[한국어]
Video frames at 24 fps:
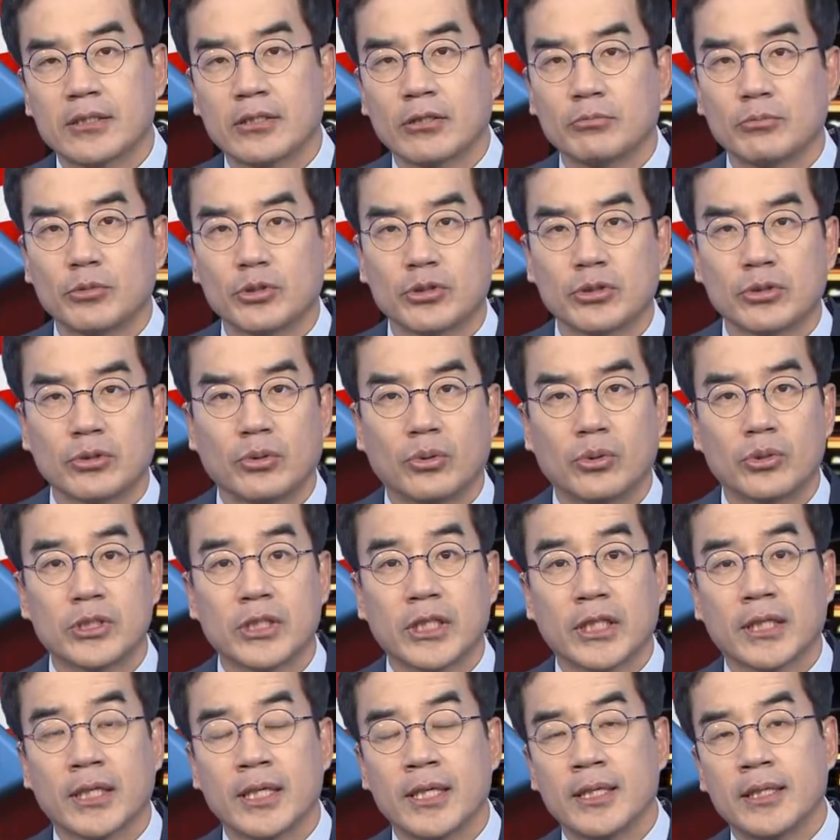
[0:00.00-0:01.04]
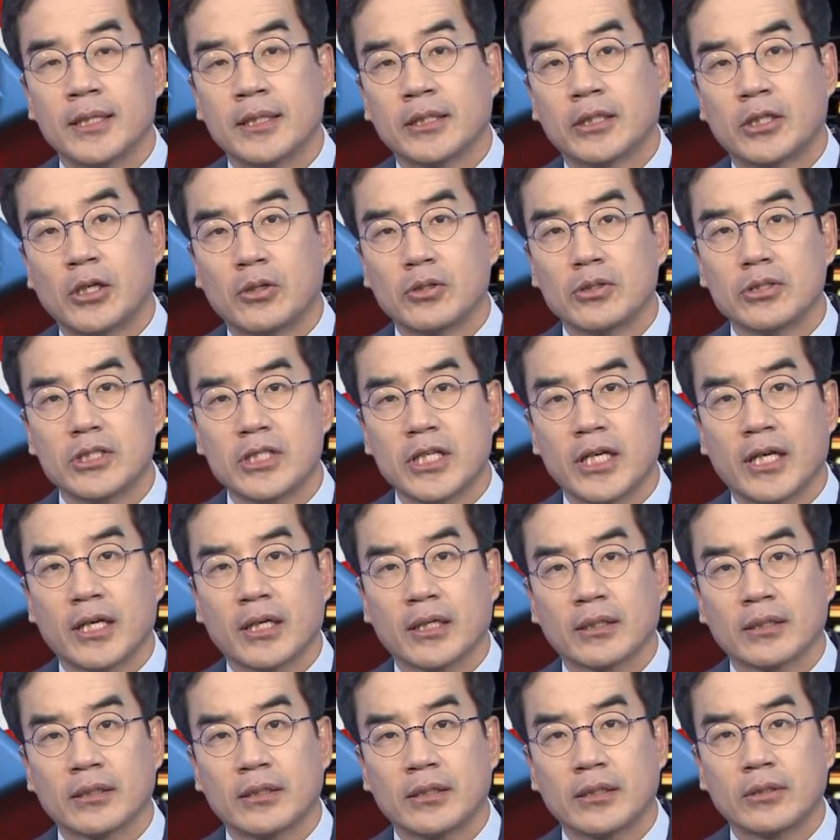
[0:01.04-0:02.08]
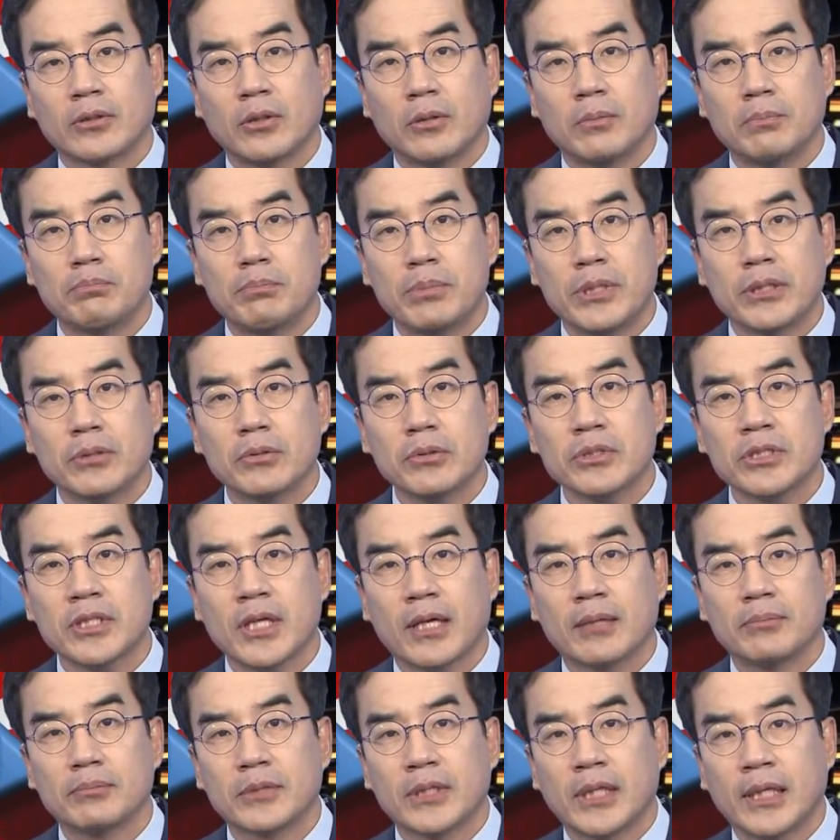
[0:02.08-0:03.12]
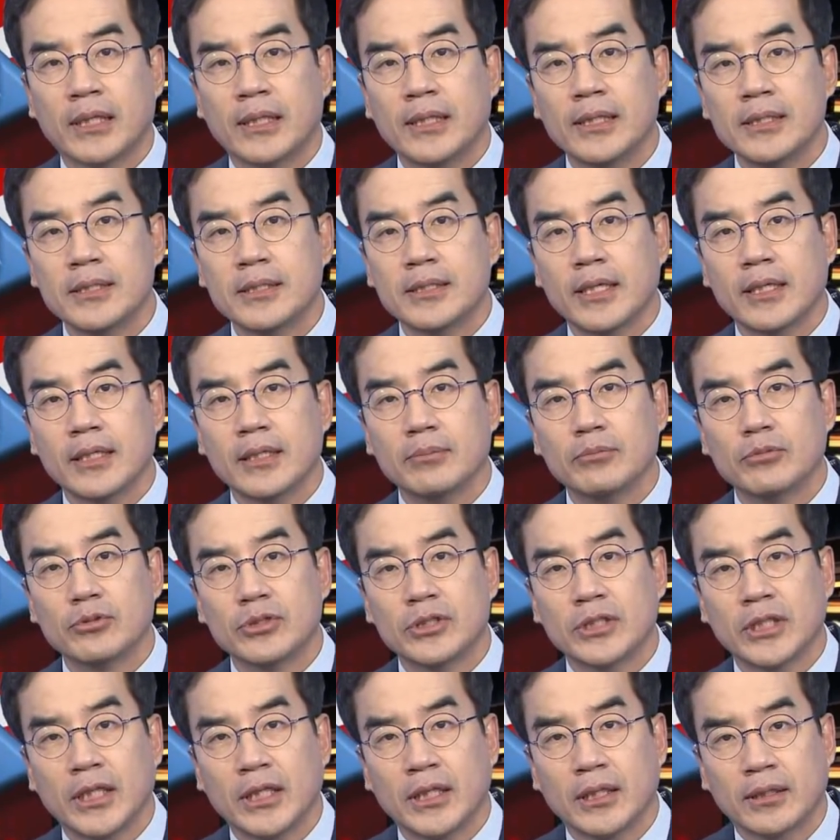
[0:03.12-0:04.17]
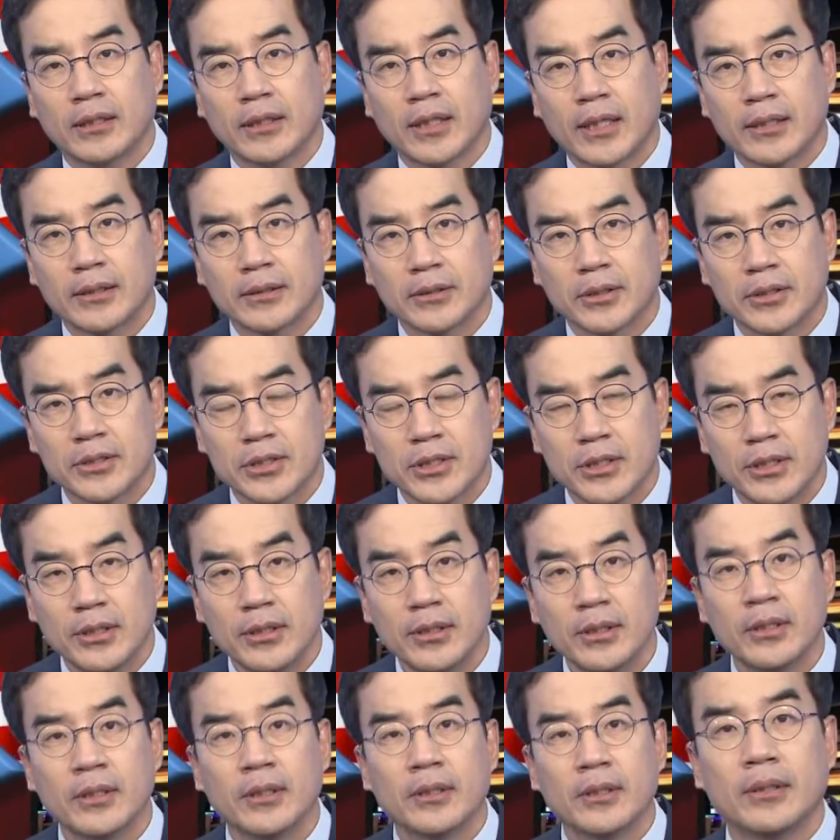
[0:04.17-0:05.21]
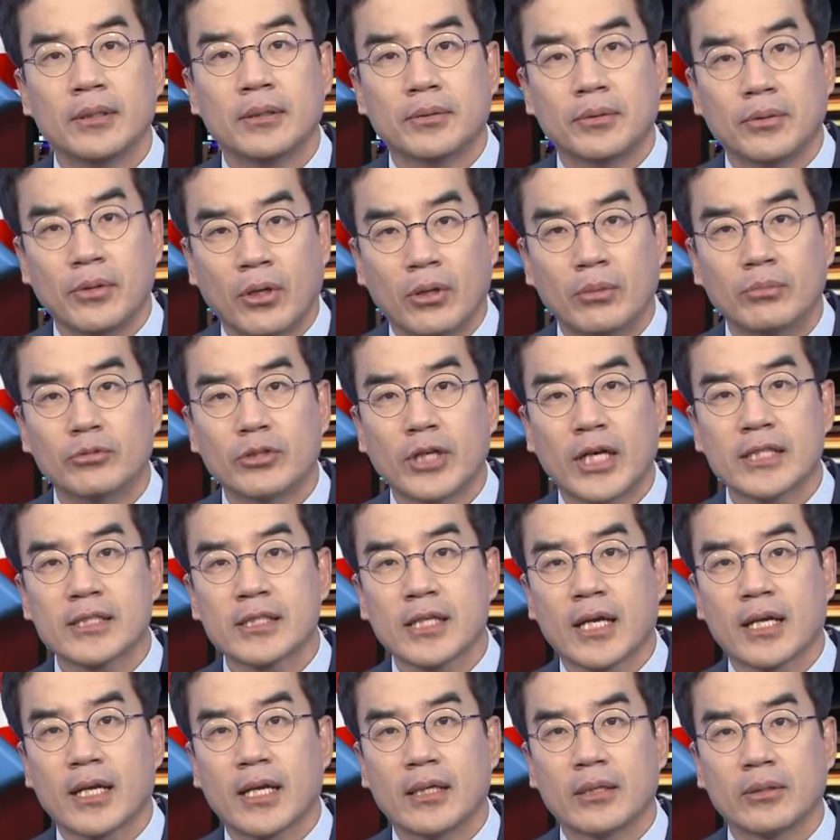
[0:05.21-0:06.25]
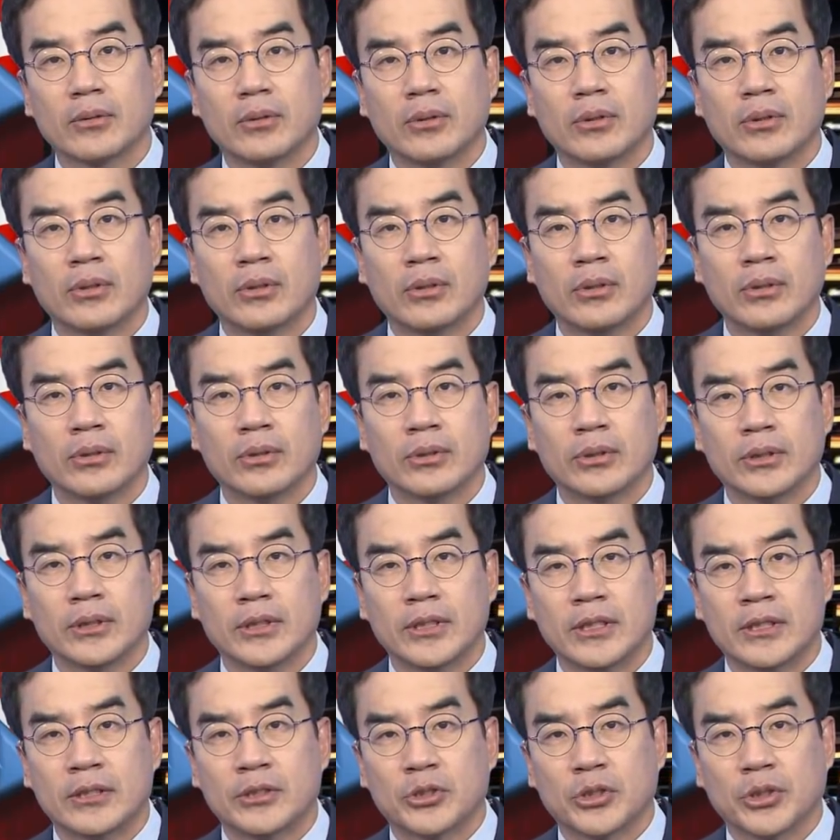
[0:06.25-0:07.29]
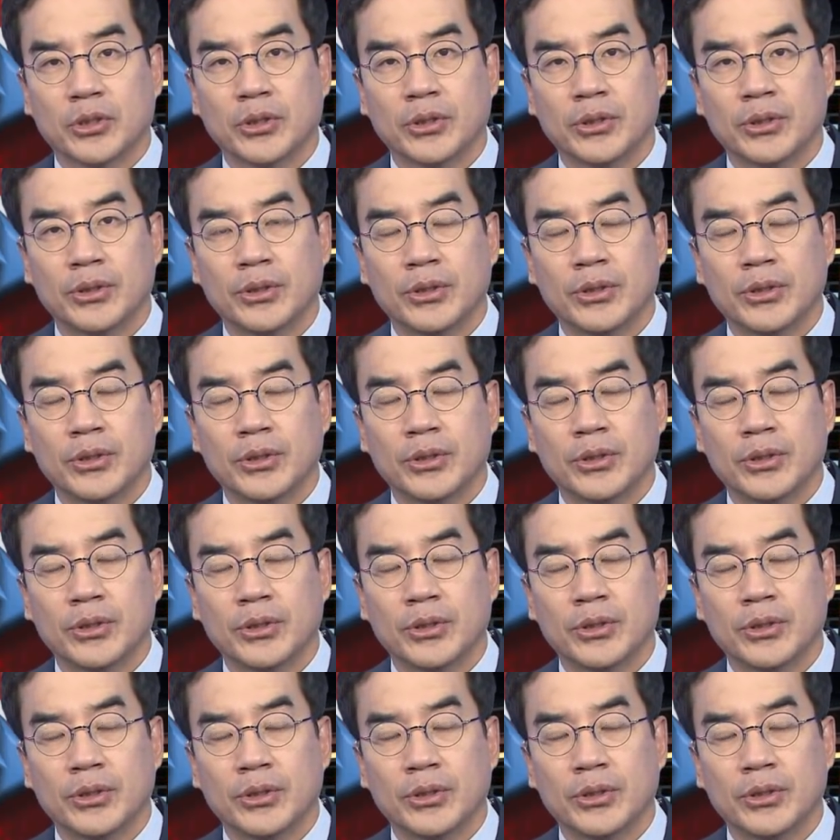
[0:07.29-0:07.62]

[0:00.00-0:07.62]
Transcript: 승부수는 오직 경제 그리고 미국 사람들의 일자리 문제에 있다는 것을 너무나 잘 알고 있죠.